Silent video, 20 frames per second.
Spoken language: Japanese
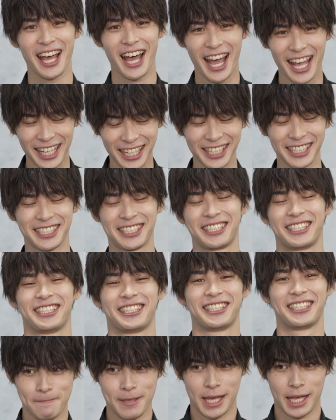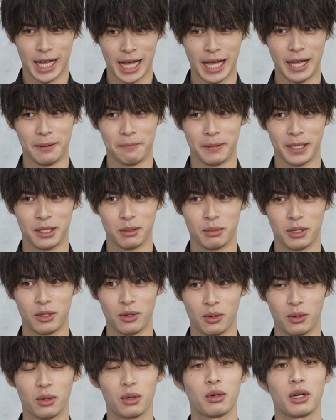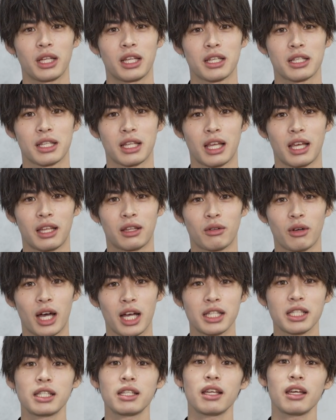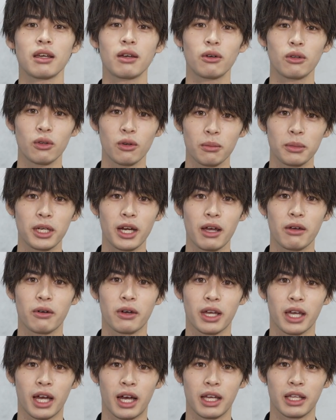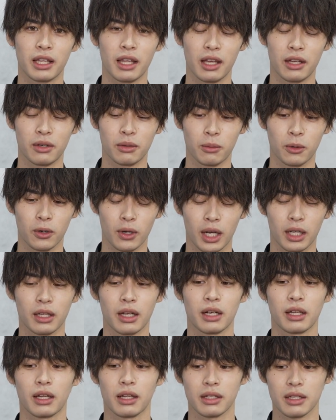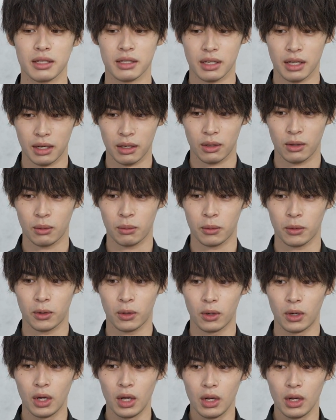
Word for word: はいはい、まず見どころはですね8年後の未来を描いている物語なんですけれども